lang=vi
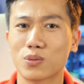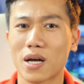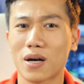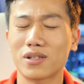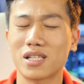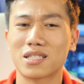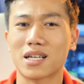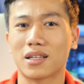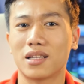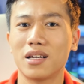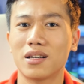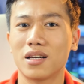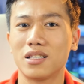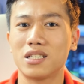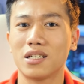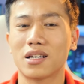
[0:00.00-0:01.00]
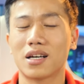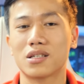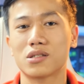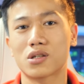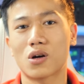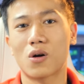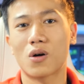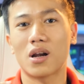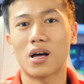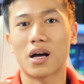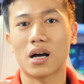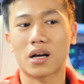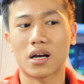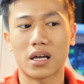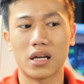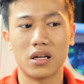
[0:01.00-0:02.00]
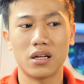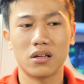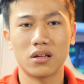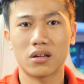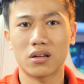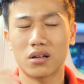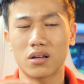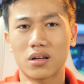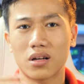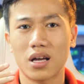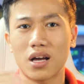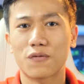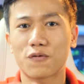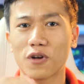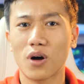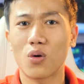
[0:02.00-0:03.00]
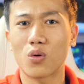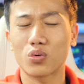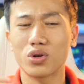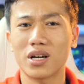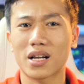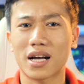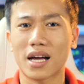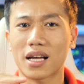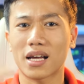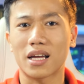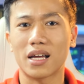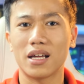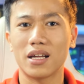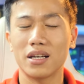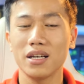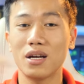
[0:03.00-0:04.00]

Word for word: chúng ta có thể giải thích đấy chính là do là cái airflow cũng như là cái cái